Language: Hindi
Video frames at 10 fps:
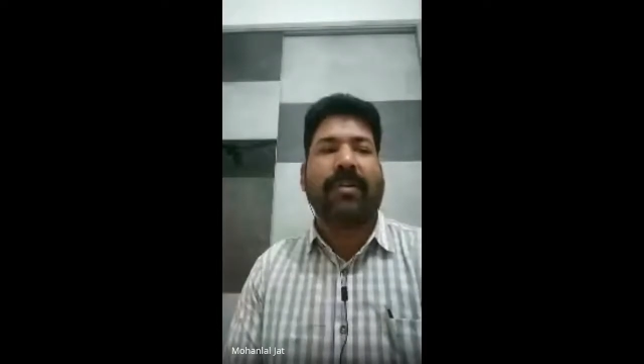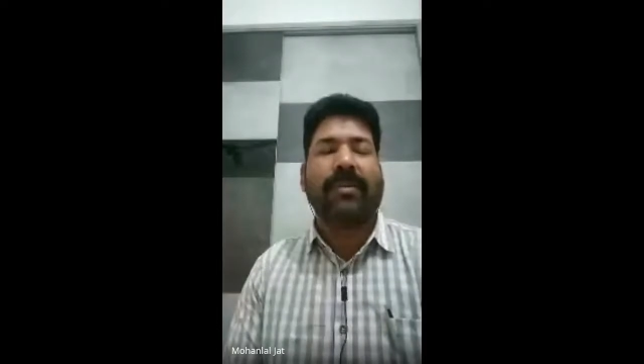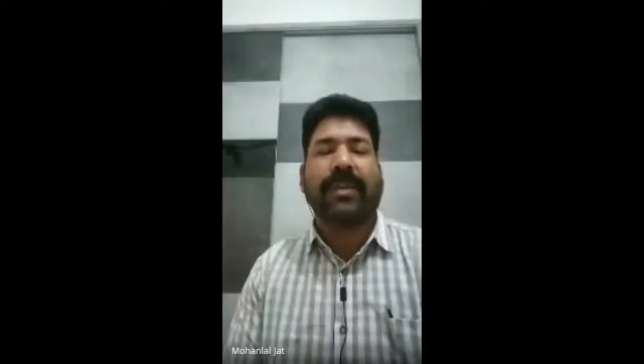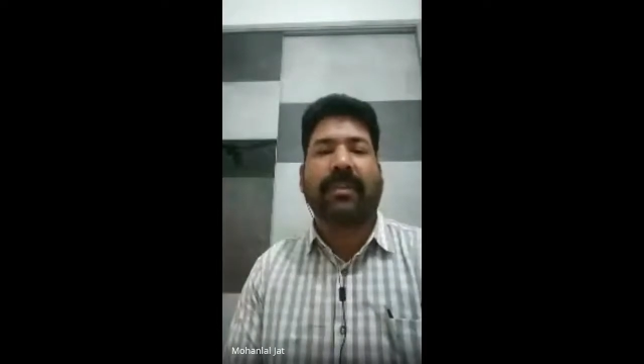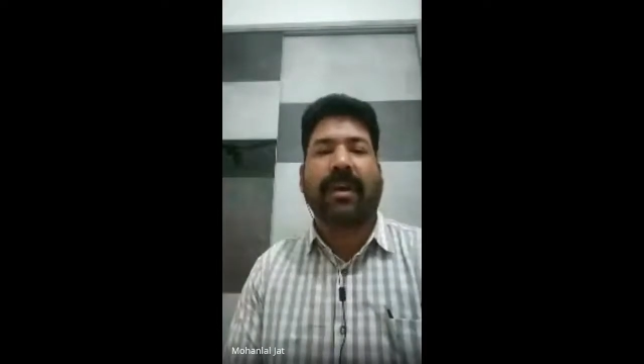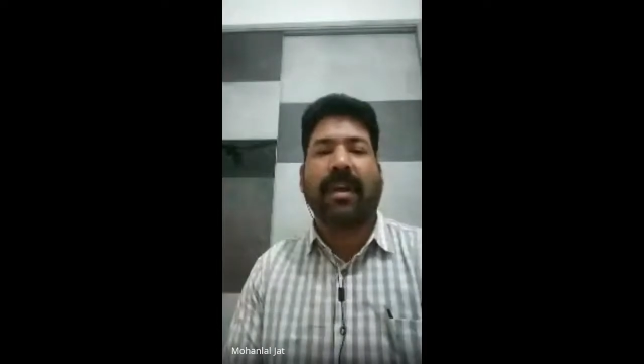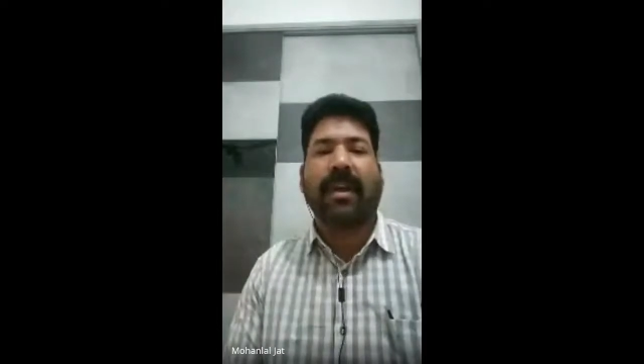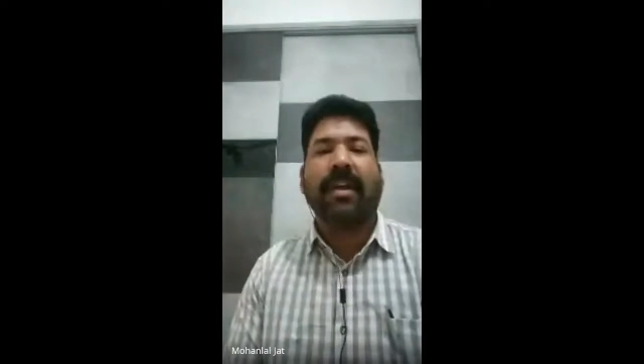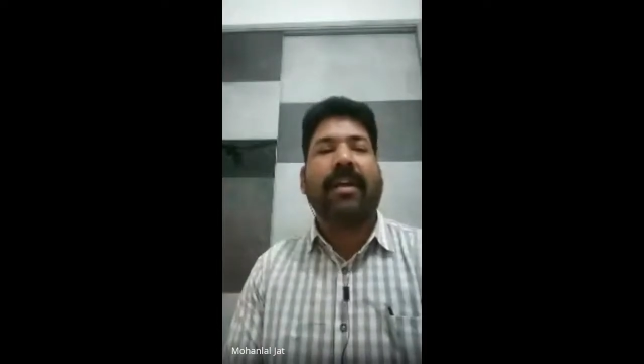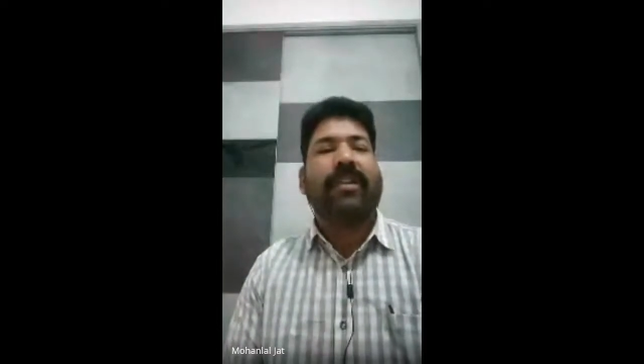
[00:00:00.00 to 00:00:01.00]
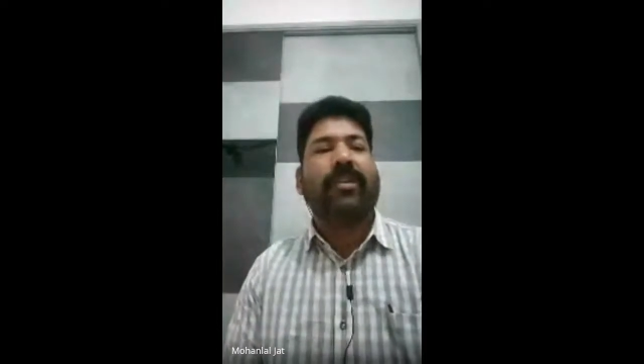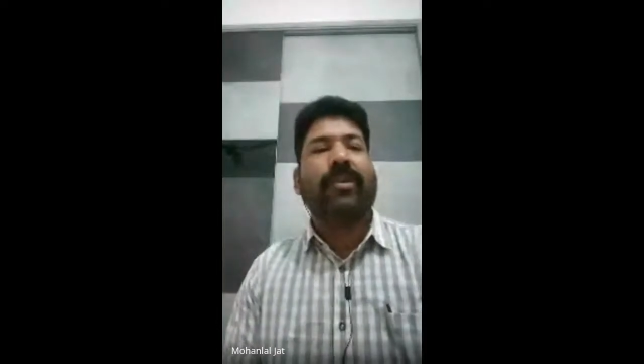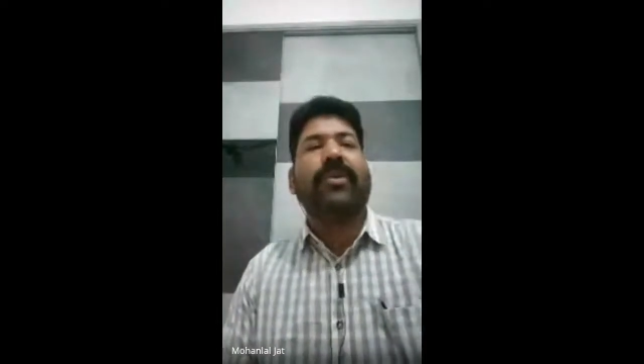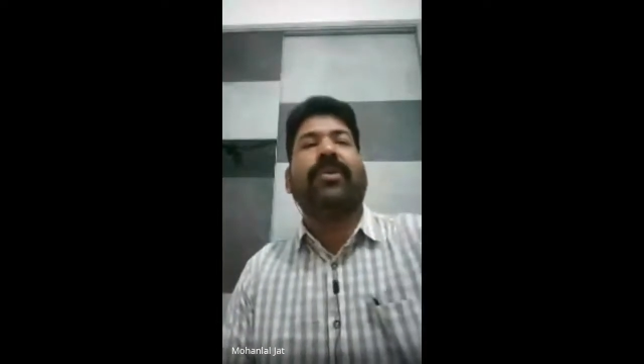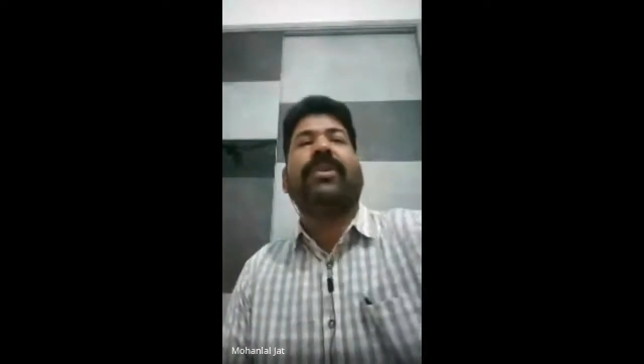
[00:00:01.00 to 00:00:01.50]
हो सकता है तो
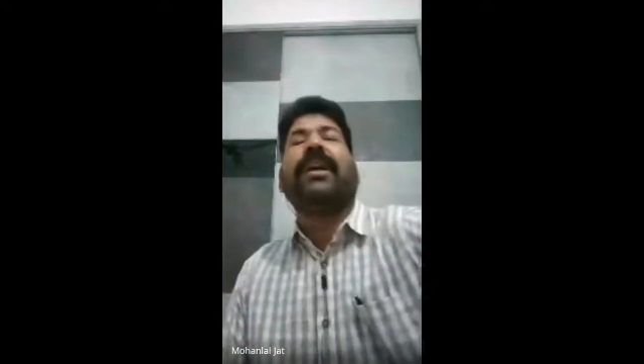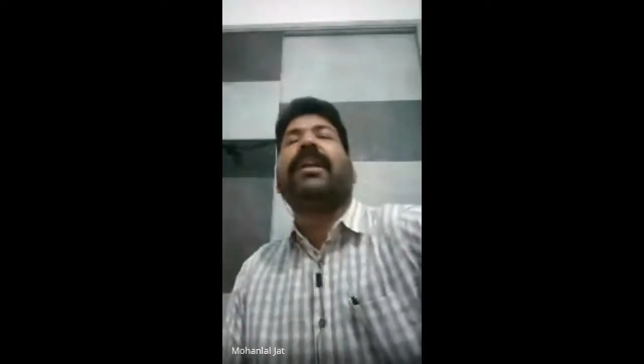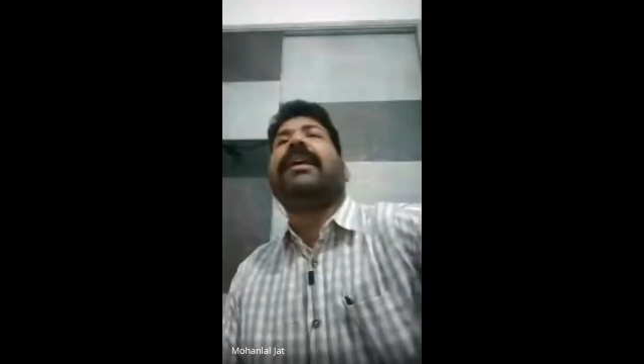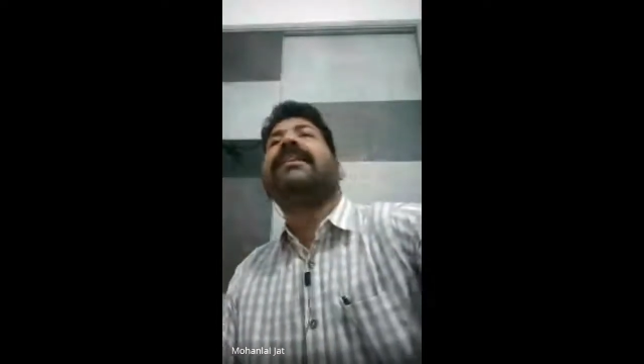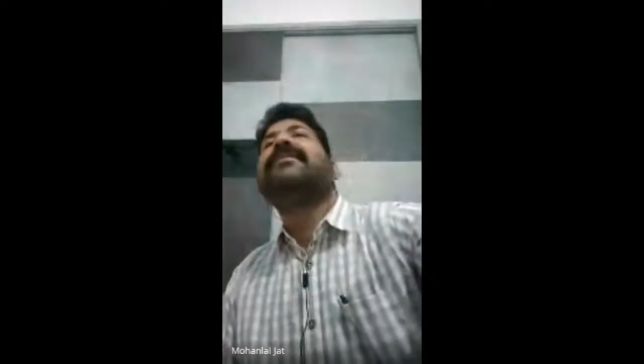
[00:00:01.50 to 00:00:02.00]
योगदान इस